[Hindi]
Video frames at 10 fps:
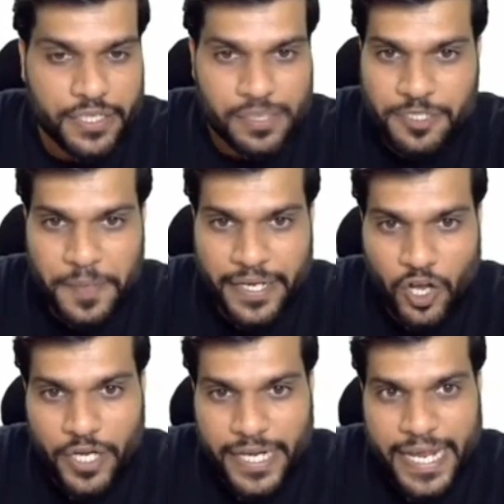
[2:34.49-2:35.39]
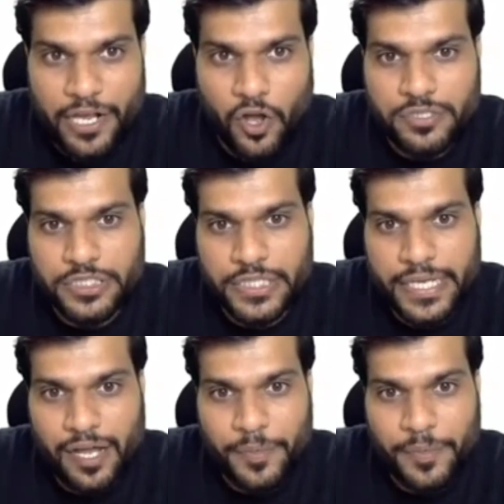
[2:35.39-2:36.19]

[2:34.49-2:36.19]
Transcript: समझ में आ गया और एक ऑक्सीजन है यहां